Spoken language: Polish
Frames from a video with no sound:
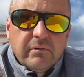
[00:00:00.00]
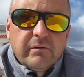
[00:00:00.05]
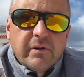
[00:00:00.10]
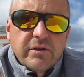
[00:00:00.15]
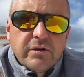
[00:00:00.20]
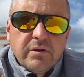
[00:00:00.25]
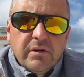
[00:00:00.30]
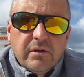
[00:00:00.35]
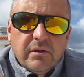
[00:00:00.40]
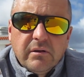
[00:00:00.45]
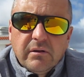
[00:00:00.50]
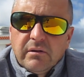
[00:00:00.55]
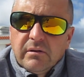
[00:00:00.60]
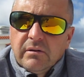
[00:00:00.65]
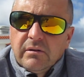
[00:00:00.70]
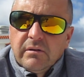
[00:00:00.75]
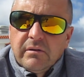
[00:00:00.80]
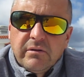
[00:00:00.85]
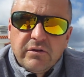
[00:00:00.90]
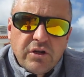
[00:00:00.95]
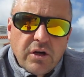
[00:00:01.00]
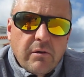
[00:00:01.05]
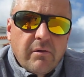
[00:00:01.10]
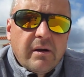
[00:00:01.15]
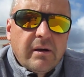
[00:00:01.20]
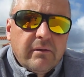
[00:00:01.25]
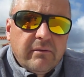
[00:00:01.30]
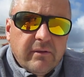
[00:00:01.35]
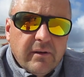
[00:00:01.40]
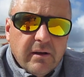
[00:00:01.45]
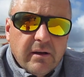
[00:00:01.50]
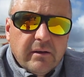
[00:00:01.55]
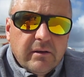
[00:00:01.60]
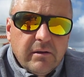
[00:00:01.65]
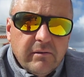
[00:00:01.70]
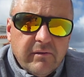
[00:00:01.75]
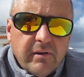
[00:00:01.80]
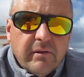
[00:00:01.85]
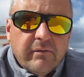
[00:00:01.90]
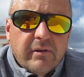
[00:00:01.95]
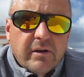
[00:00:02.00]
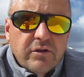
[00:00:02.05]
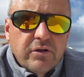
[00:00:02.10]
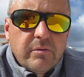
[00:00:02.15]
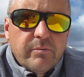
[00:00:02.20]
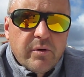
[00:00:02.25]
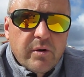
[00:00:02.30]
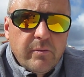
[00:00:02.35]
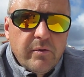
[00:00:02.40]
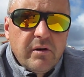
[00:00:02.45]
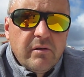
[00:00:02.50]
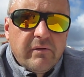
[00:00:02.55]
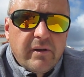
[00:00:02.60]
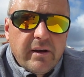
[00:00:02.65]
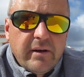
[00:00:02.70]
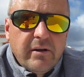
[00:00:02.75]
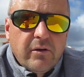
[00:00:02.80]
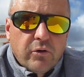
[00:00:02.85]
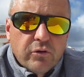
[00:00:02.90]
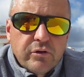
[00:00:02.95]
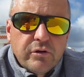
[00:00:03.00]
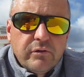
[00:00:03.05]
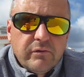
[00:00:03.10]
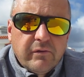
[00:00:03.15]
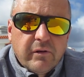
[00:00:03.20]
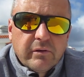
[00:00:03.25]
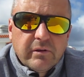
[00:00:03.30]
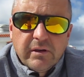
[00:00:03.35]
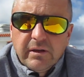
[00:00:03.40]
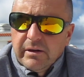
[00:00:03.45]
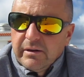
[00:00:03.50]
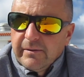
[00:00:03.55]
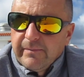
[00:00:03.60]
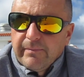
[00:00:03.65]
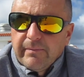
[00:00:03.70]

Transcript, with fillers: Właśnie działa negatywne właśnie promieniowanie od żył wodnych